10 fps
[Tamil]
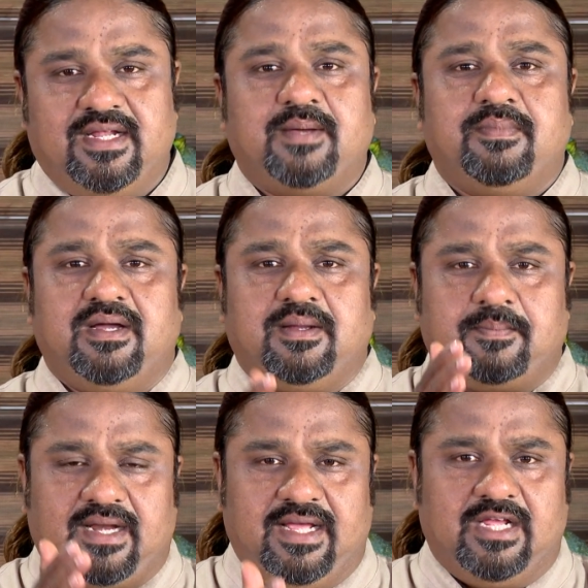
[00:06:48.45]
நம்ம
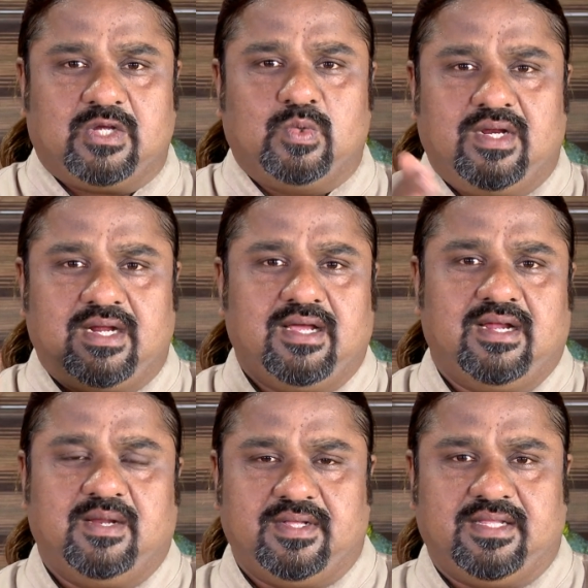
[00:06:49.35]
மலை
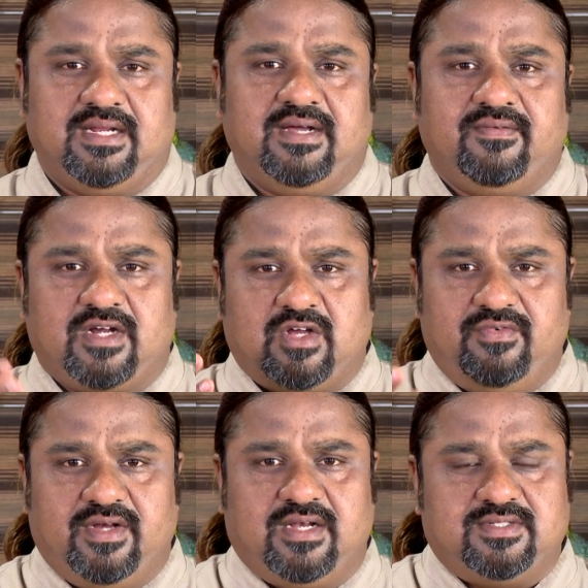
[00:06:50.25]
குளிர்காலங்களில் பார்த்தீங்கன்னா
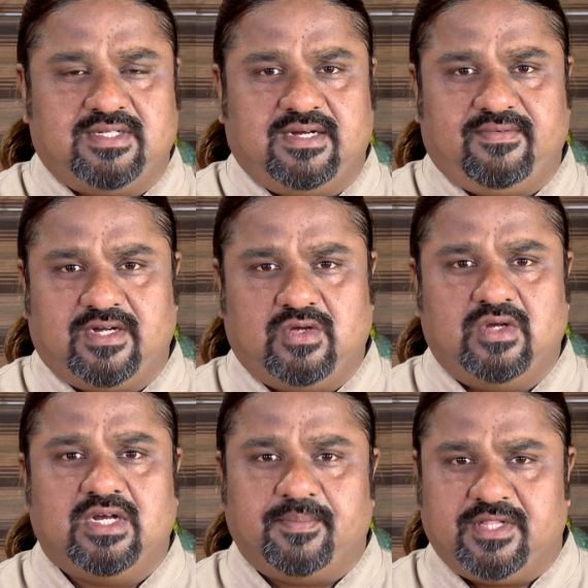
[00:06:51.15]
வடகம் வீட்டில் வச்சுருக்கிற
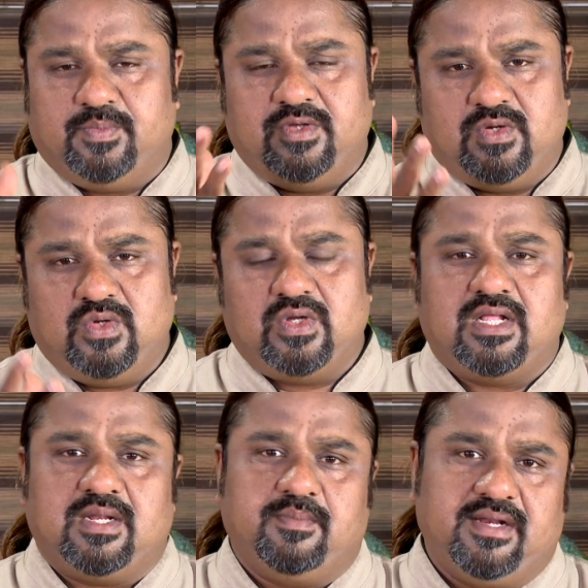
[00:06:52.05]
வடகம் நமத்து போயிடும்
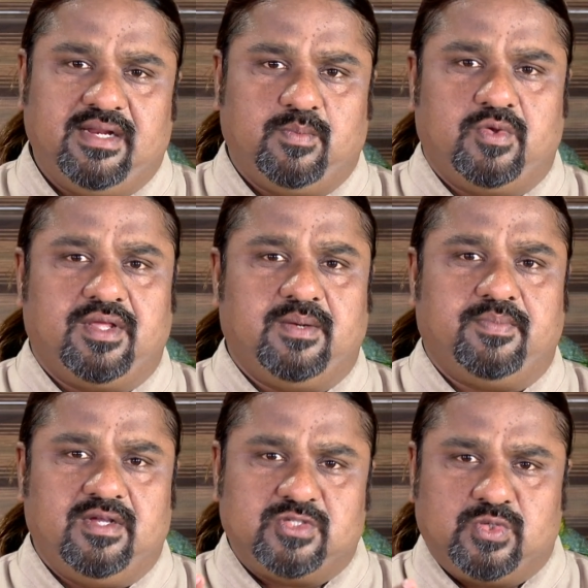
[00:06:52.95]
அதை நம்ம எண்ணெயில்
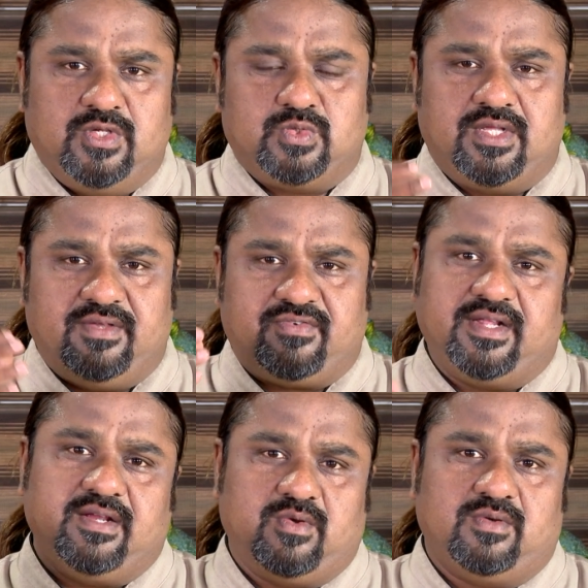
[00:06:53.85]
பொறிக்கிறப்ப சுருங்கி சுருங்கி
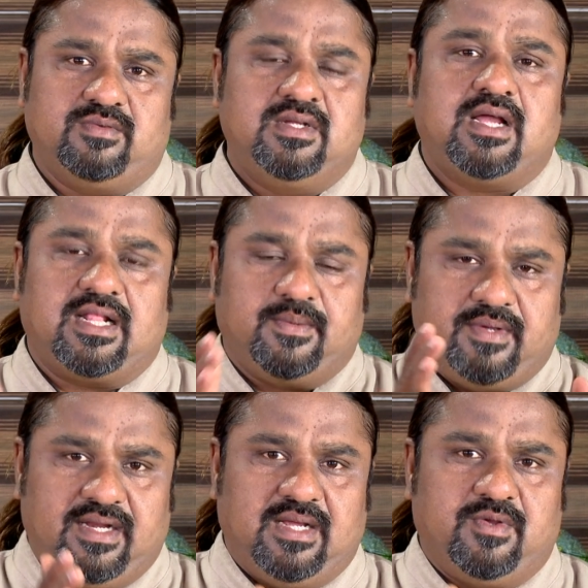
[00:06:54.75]
ஃப்ரை ஆகி வரும் அந்த
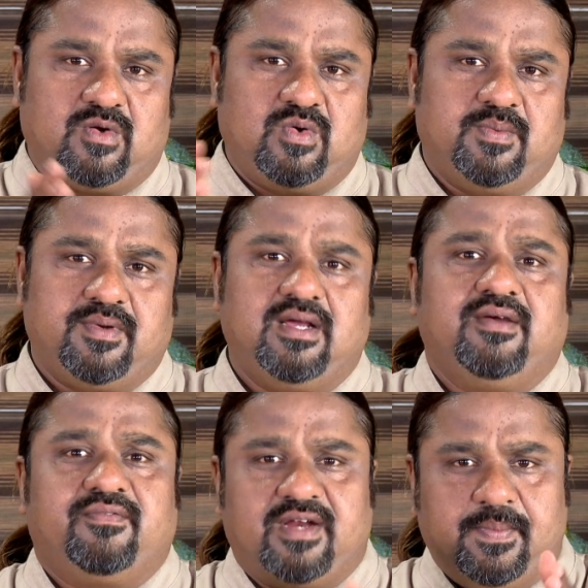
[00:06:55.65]
மாதிரி இல்லாமல் இருக்கணும் அப்படின்னா
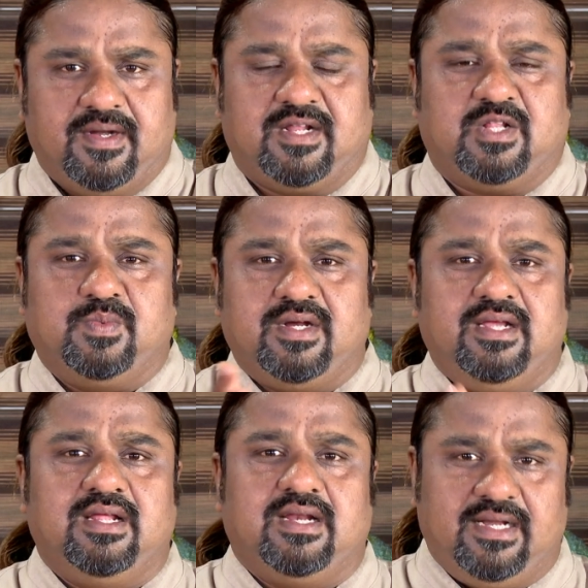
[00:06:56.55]
ஃப்ரை பண்ணுறதுக்கு
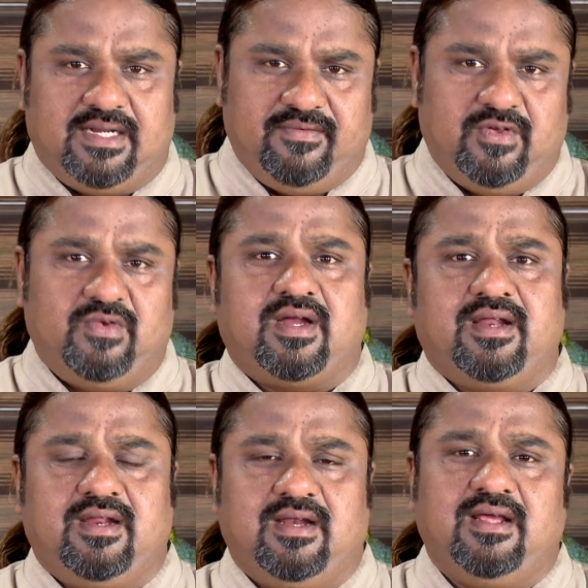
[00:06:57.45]
முன்னாடி லைட்டாக வெறும்
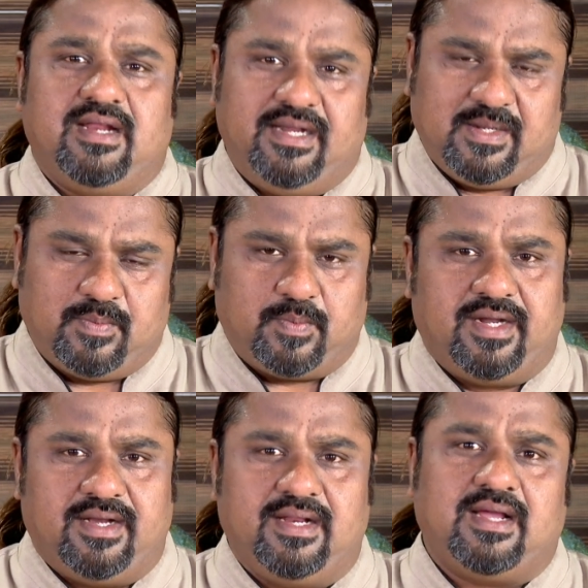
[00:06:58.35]
வானநிலை லைட்டாக
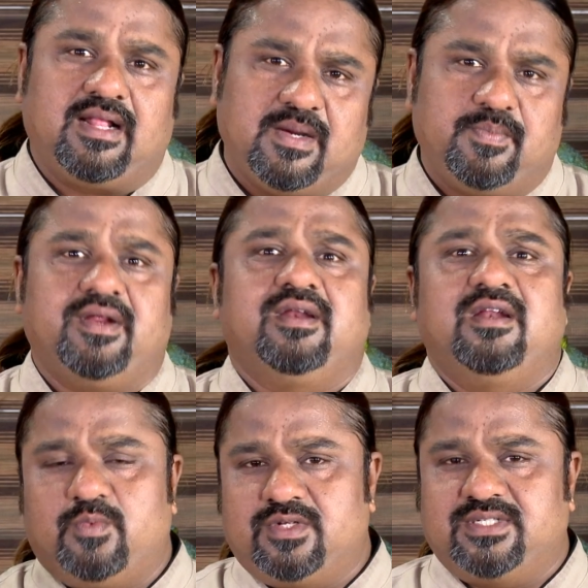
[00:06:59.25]
பரட்டிட்டு அதுக்கப்புறம்
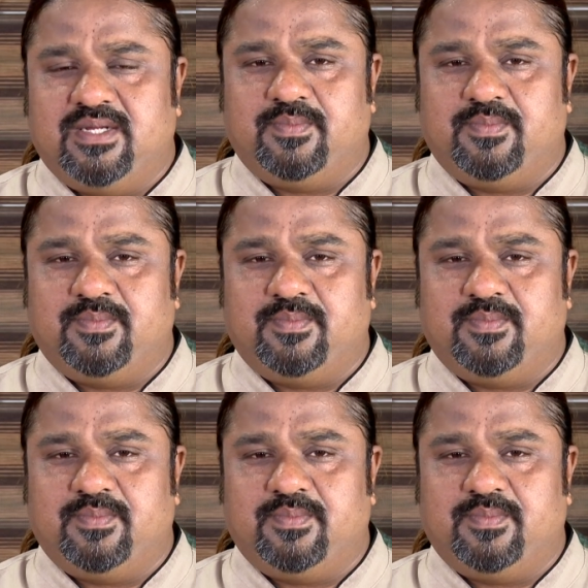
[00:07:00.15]
எண்ணெயில் பொறிச்சிங்க